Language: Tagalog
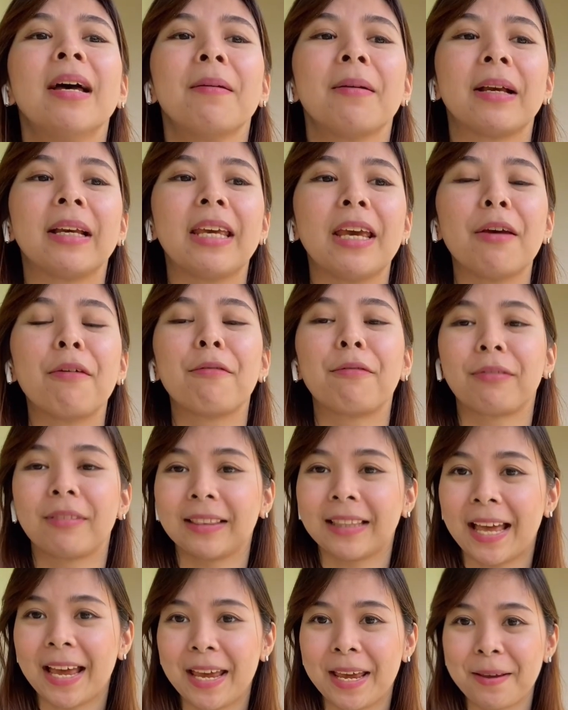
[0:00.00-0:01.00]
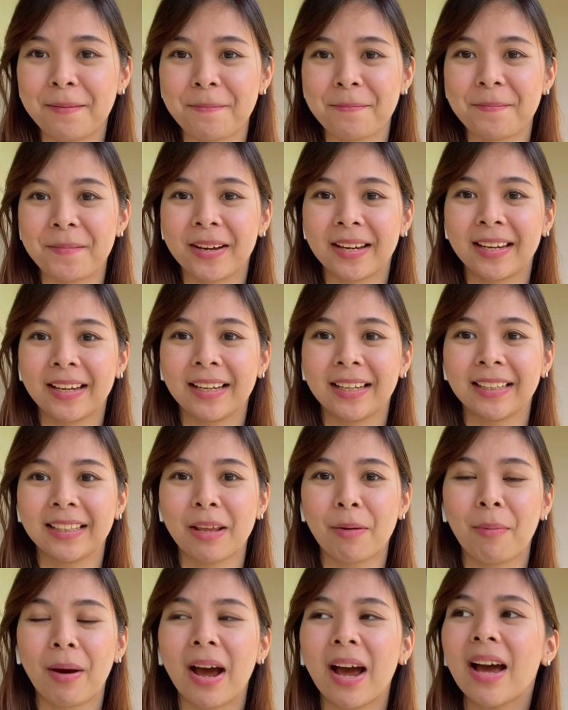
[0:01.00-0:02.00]
give time. ba?
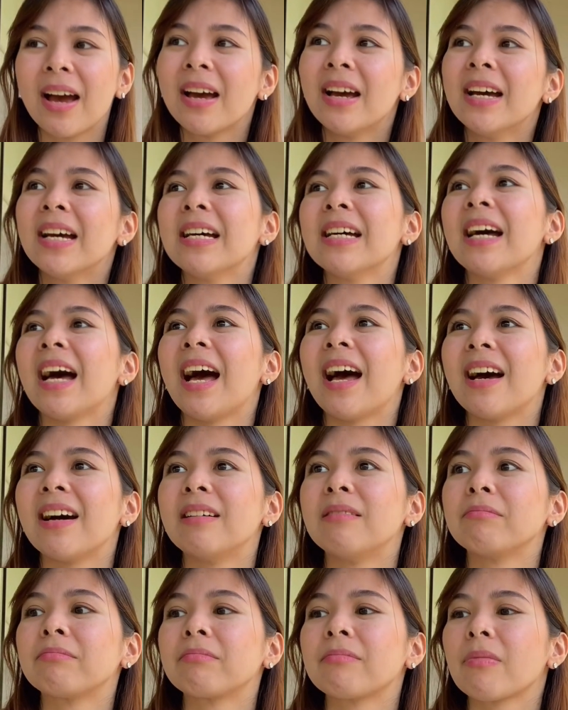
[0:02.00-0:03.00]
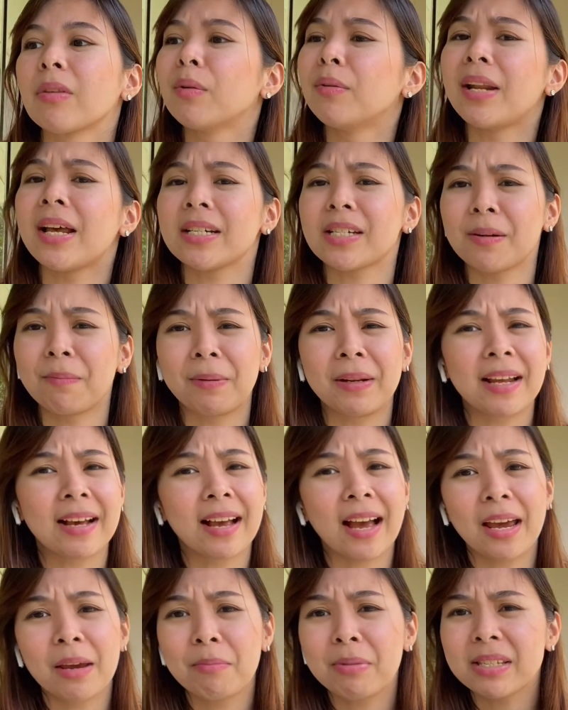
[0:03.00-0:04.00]
Diba? Um, wala siyang
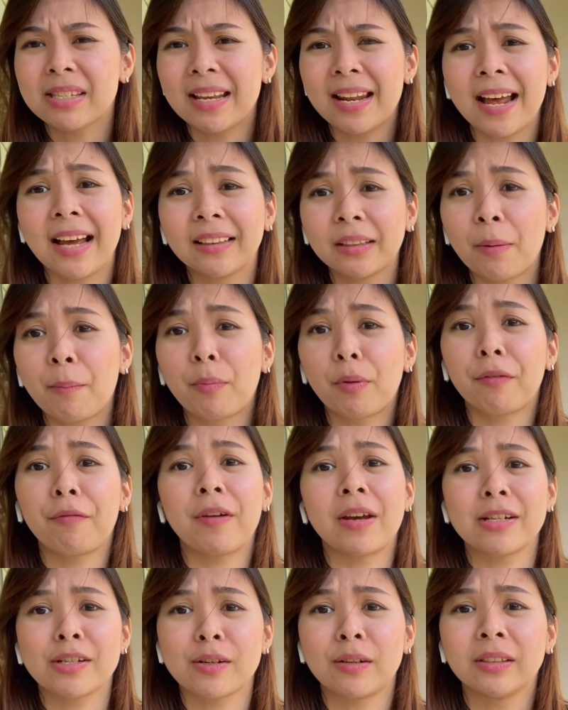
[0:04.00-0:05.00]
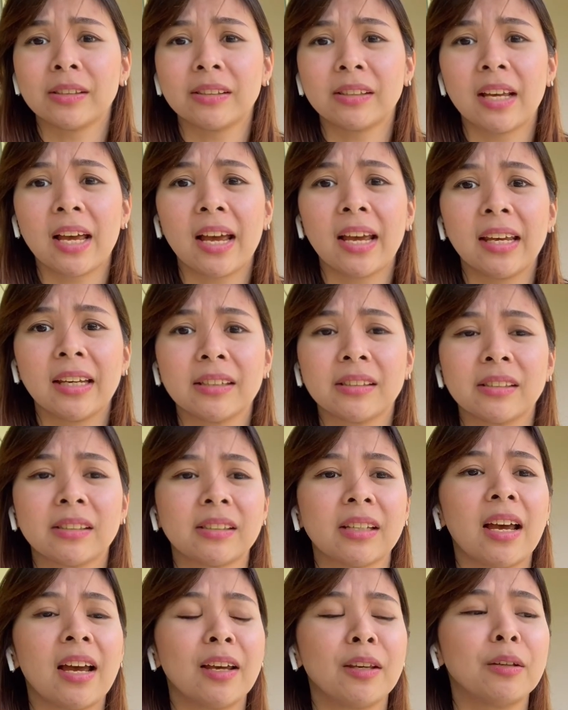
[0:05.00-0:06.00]
pinagkaiba sa lahat ng professions, guys.
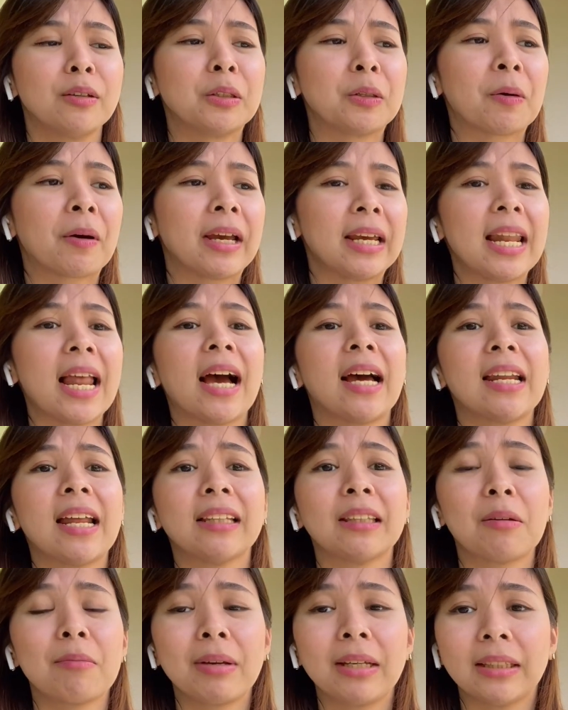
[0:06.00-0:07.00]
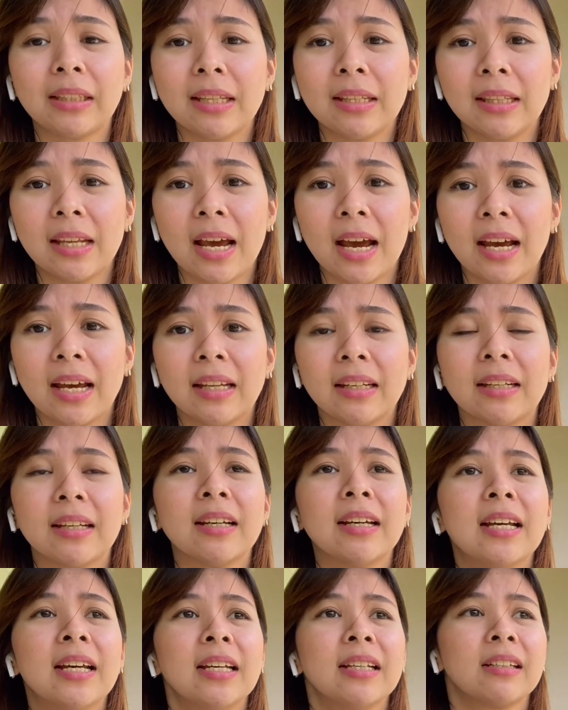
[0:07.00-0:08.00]
Uh, yun yung kailangan natin maintindihan.
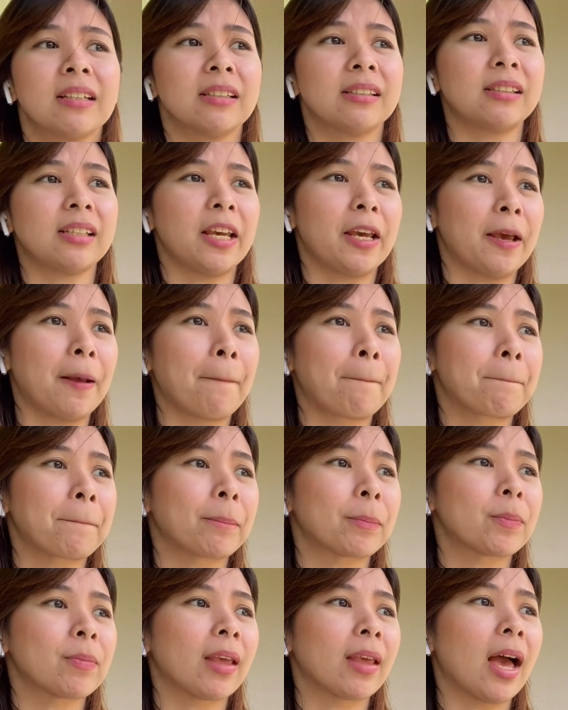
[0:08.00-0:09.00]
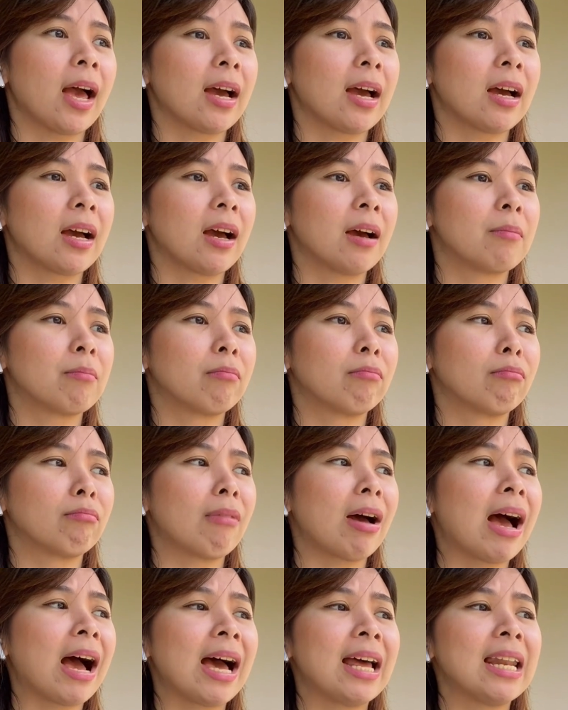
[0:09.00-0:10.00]
Kasi um,
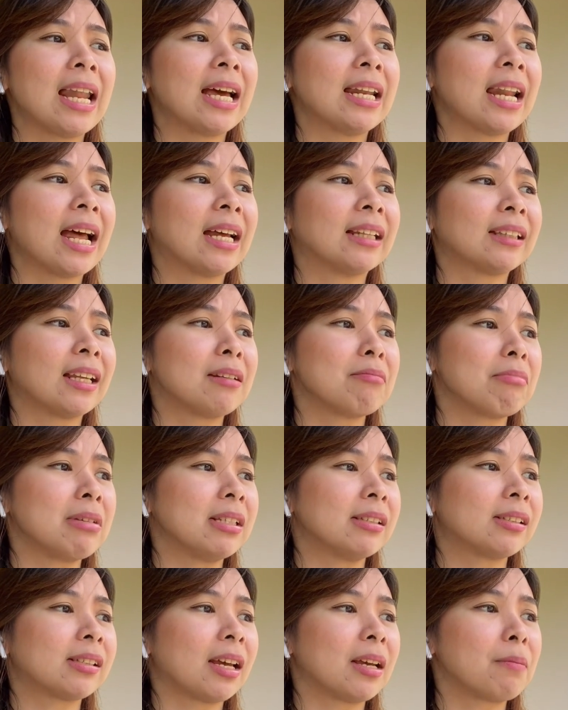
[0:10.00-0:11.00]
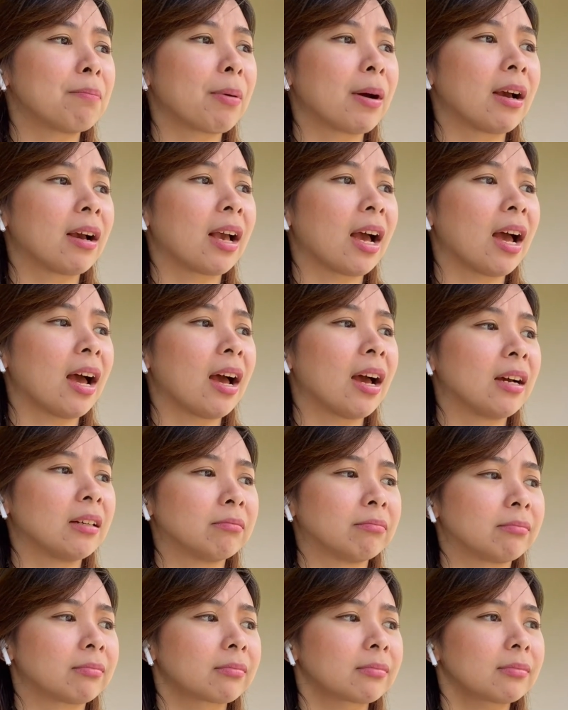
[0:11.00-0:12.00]
akala natin minsan pagka
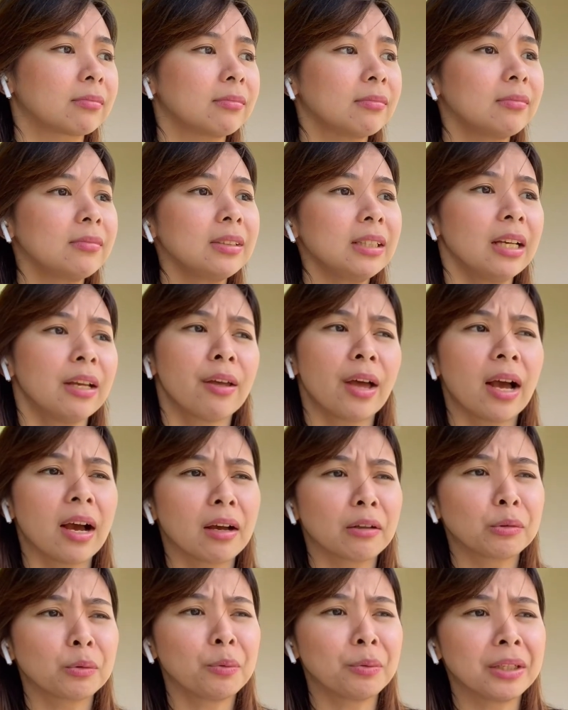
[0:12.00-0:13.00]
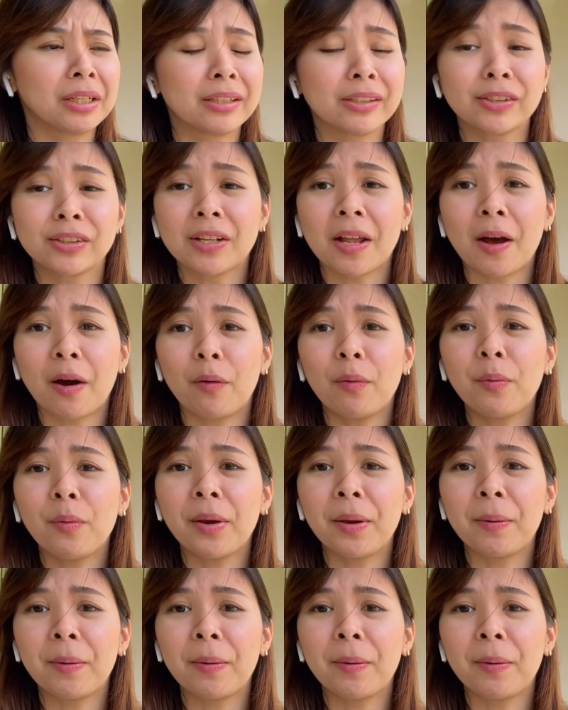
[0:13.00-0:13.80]
uh, two years na ako eh,